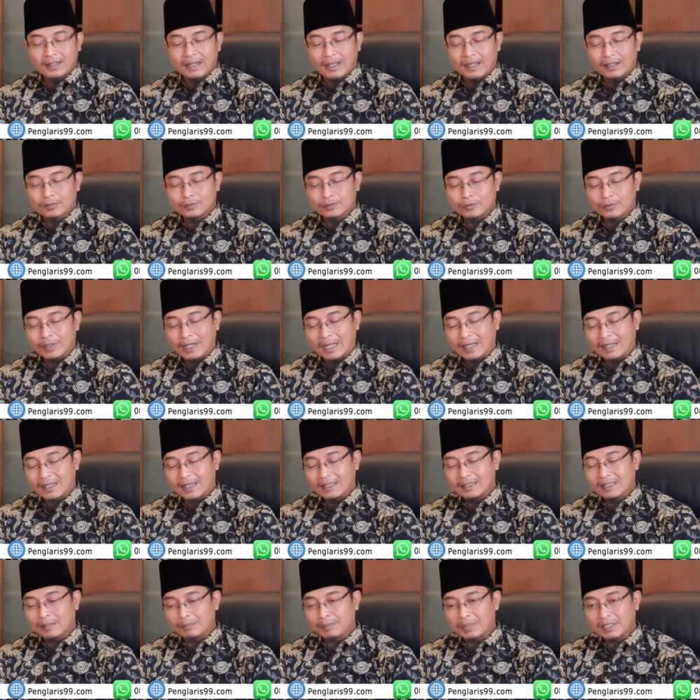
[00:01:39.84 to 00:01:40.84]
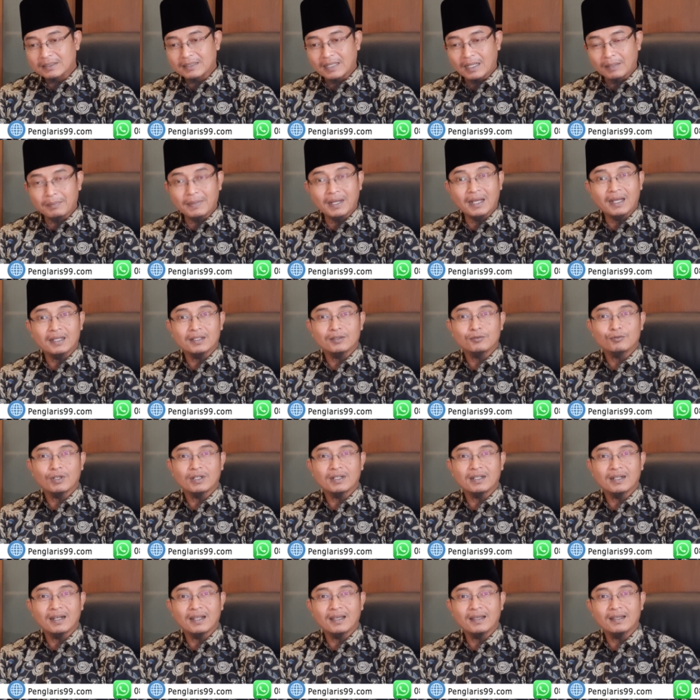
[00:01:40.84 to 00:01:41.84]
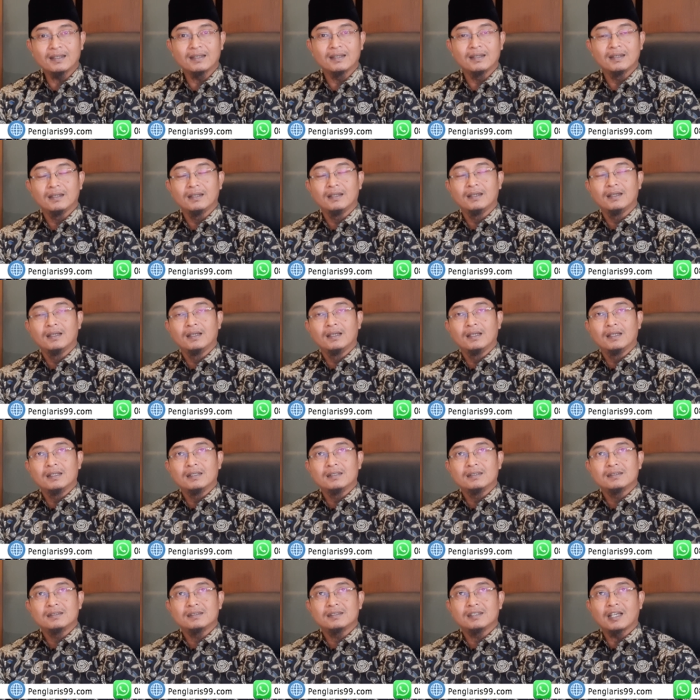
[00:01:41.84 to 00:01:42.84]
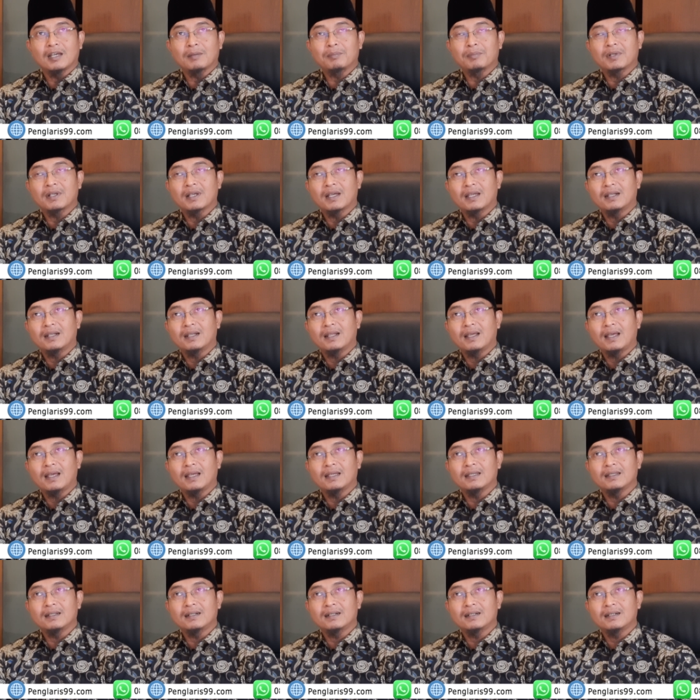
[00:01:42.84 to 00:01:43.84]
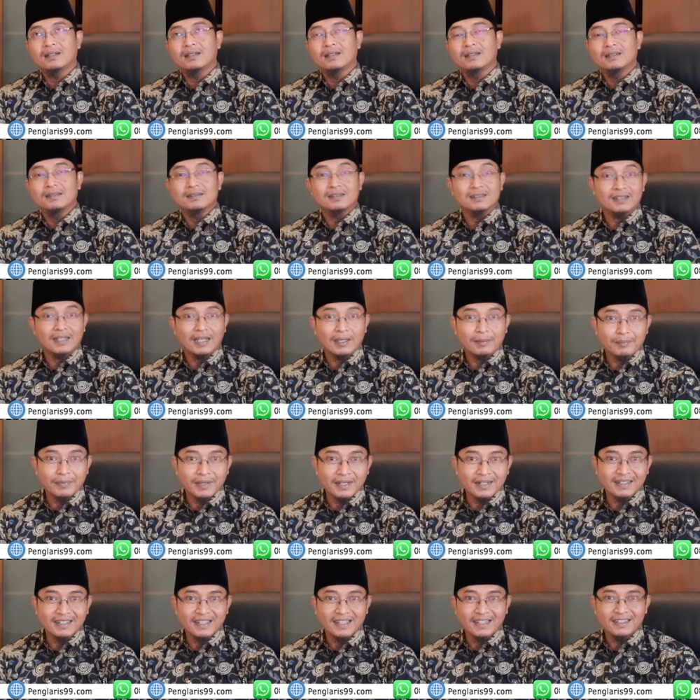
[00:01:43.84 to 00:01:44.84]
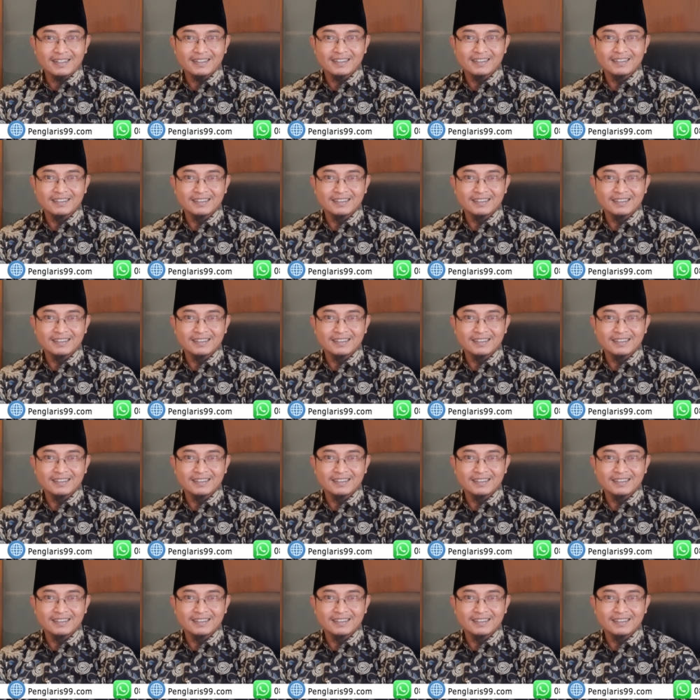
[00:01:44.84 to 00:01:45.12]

Nah, untuk langkah yang pertama itu adalah siapkan air seember ya.